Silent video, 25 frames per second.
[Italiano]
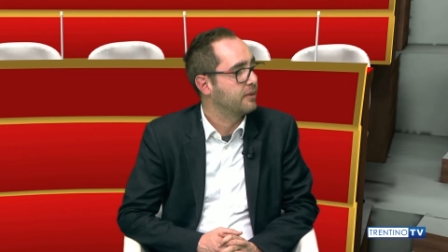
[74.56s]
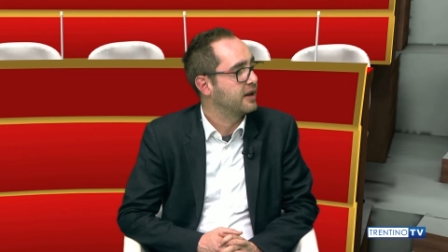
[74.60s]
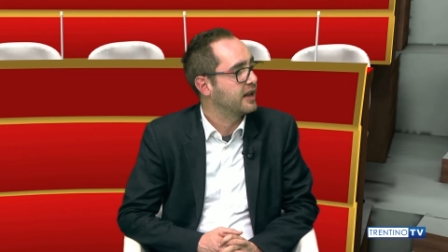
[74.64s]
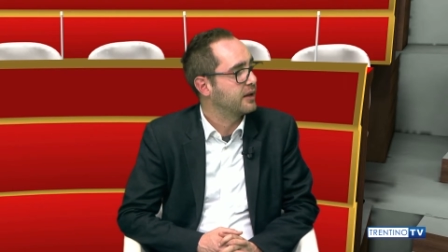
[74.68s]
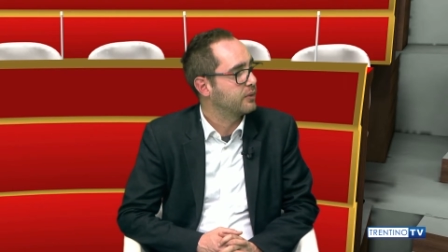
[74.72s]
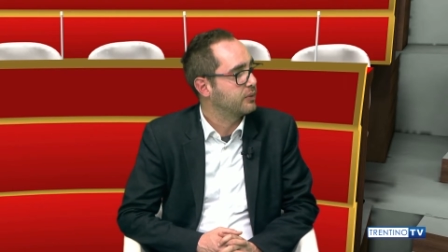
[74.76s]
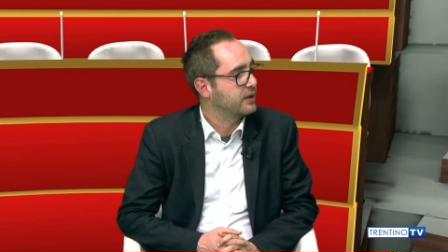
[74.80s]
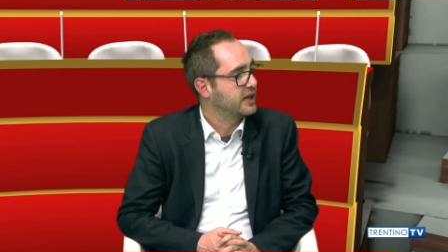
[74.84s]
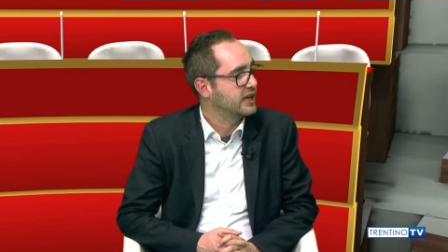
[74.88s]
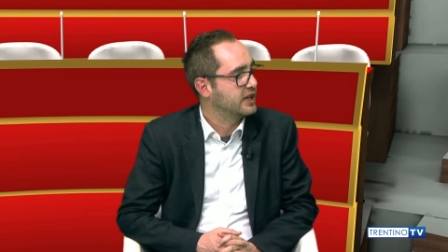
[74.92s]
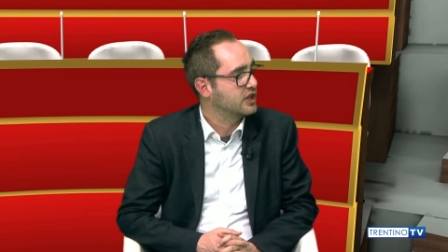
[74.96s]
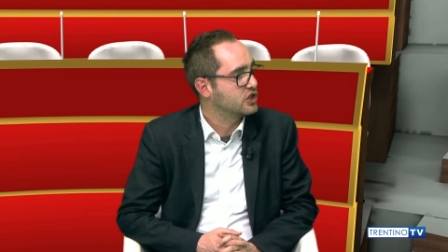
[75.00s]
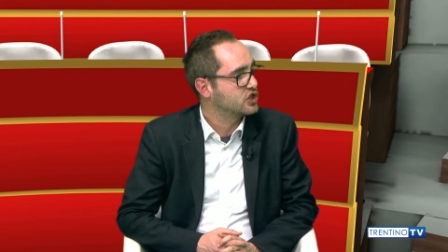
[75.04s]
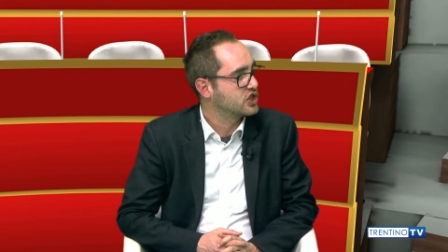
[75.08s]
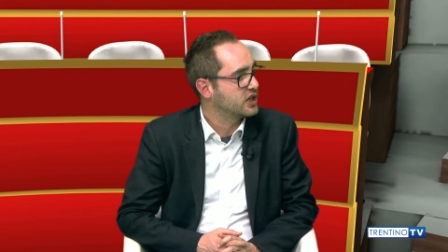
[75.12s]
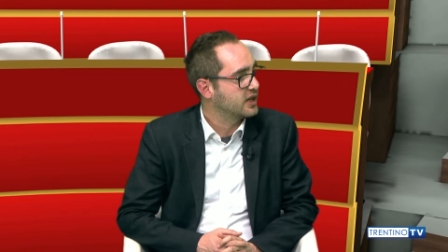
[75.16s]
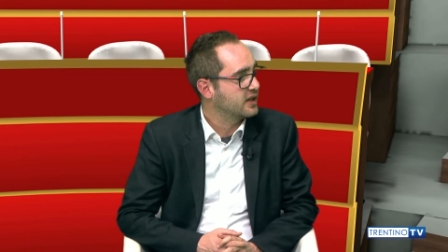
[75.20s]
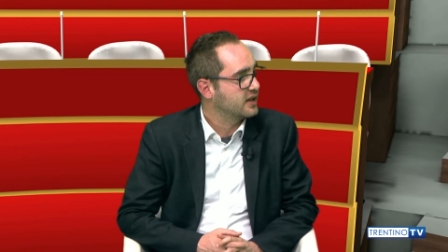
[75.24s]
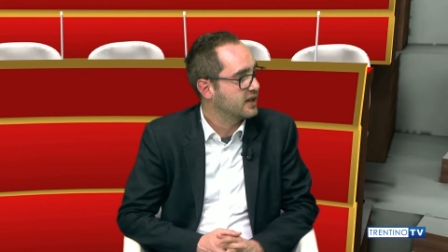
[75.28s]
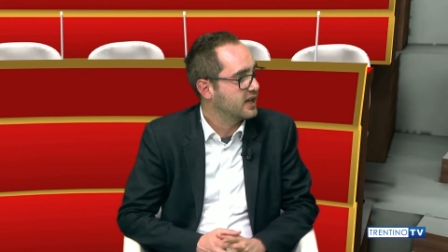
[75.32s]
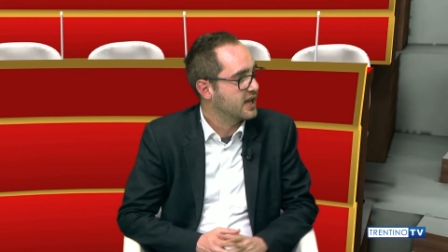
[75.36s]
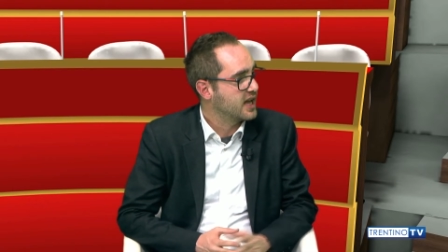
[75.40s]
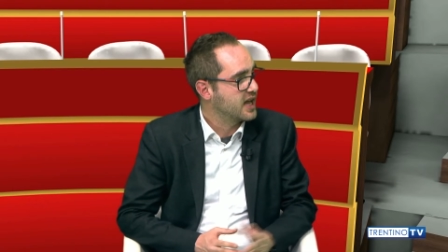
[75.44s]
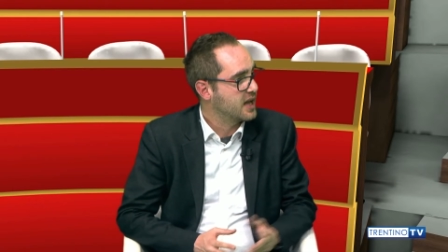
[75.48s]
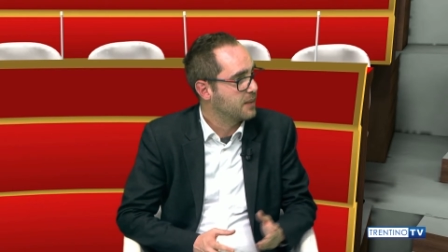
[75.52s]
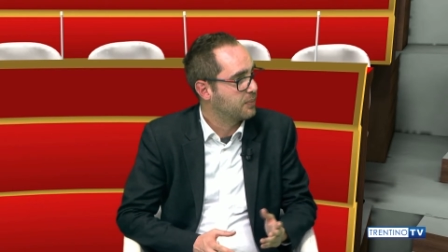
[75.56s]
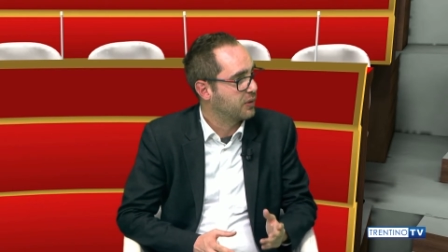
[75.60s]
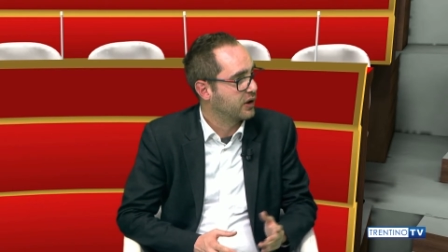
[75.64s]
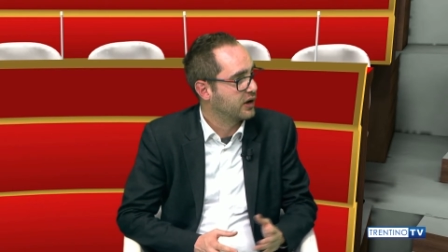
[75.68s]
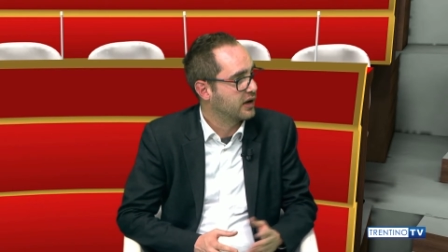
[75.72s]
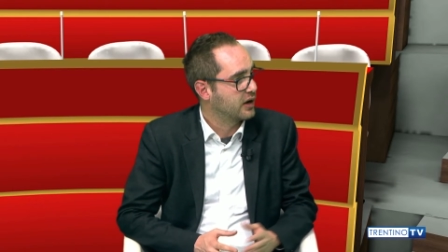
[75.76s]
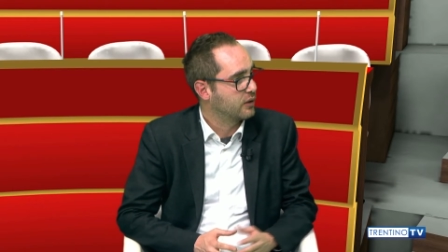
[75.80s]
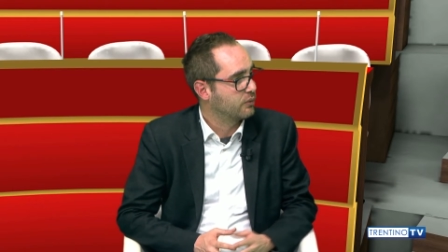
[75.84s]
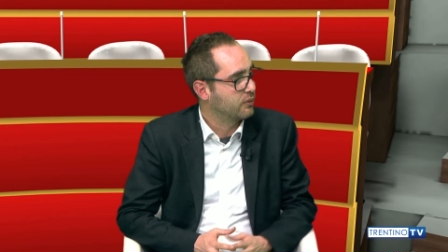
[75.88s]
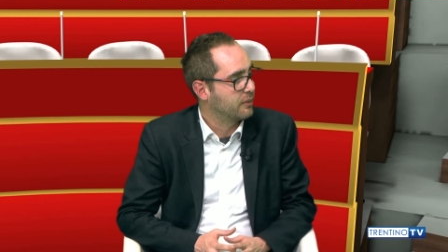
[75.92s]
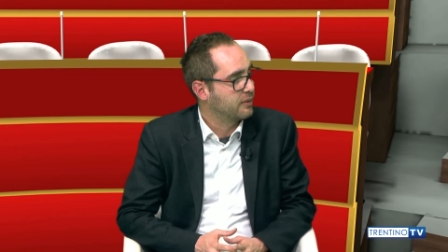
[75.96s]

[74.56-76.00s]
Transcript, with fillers: 2015 e poi nel